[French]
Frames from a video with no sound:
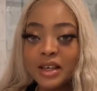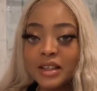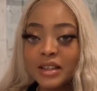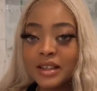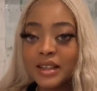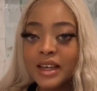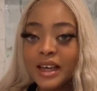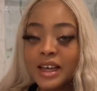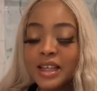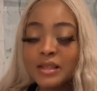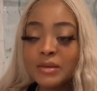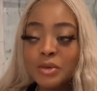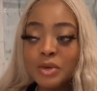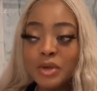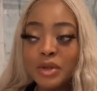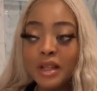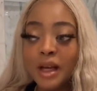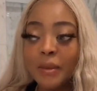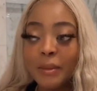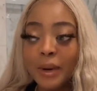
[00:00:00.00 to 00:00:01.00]
13
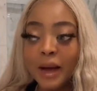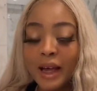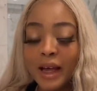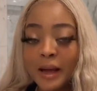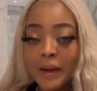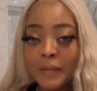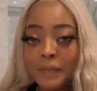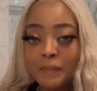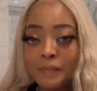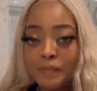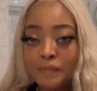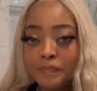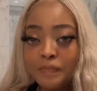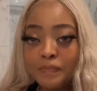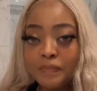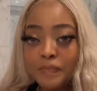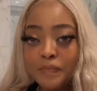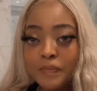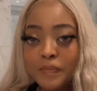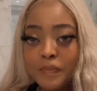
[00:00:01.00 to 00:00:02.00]
minutes après.
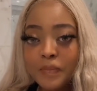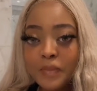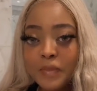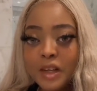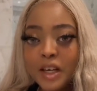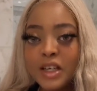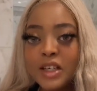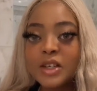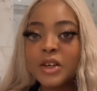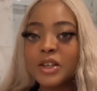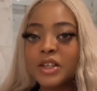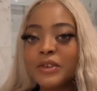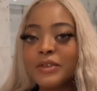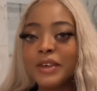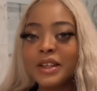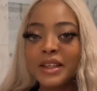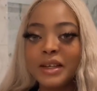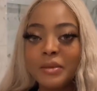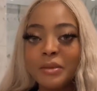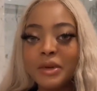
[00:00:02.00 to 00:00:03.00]
Genre, j'ai fait
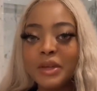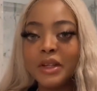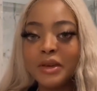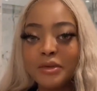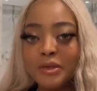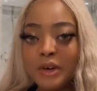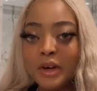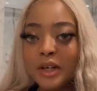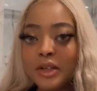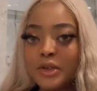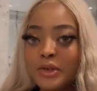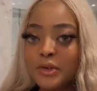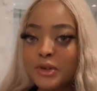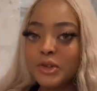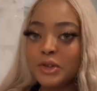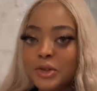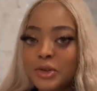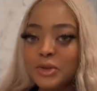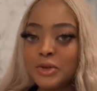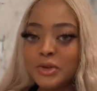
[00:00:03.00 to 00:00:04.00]
tellement d'efforts et tu veux que je
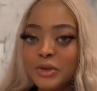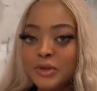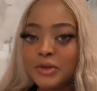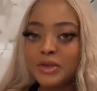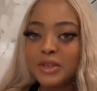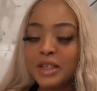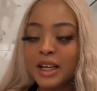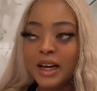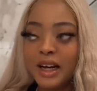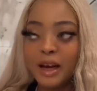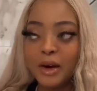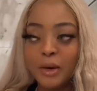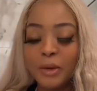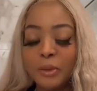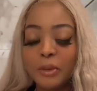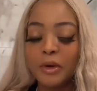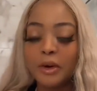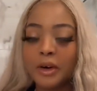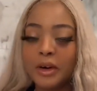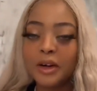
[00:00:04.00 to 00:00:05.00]
te suive jusqu'à
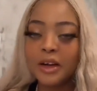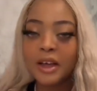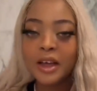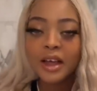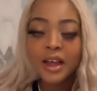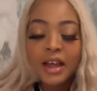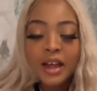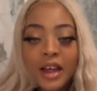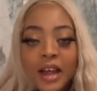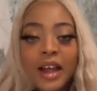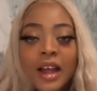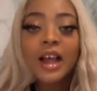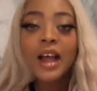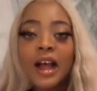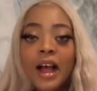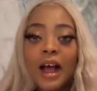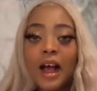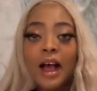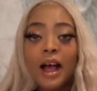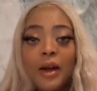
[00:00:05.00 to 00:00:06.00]
l'aéroport.
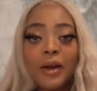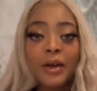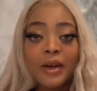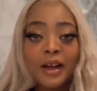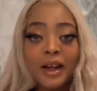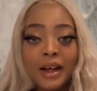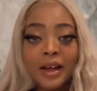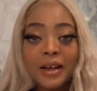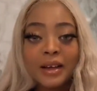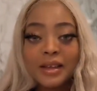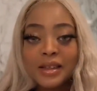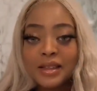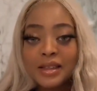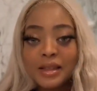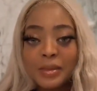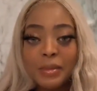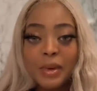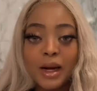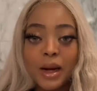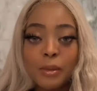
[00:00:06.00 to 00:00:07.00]
Alors là, c'est
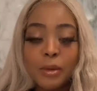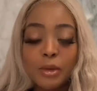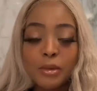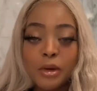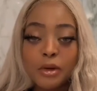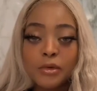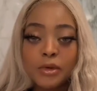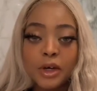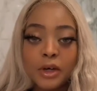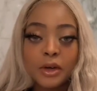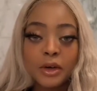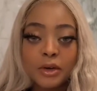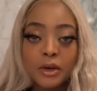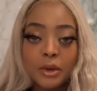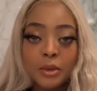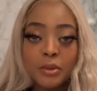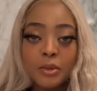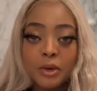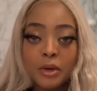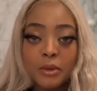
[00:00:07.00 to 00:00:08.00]
pas la première fois qu'un
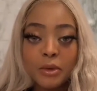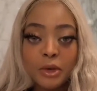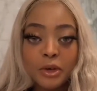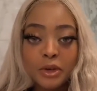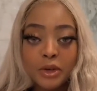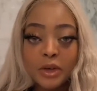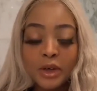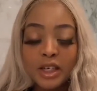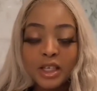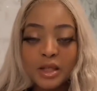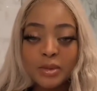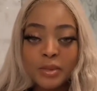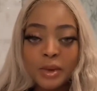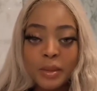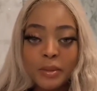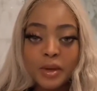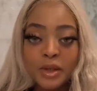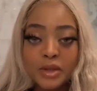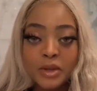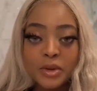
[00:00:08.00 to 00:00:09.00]
homme me manque de respect
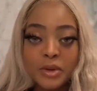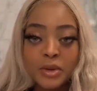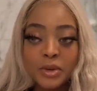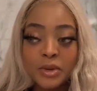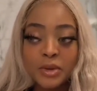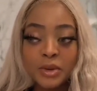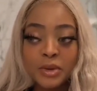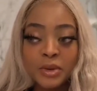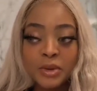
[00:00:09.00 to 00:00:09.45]
parce que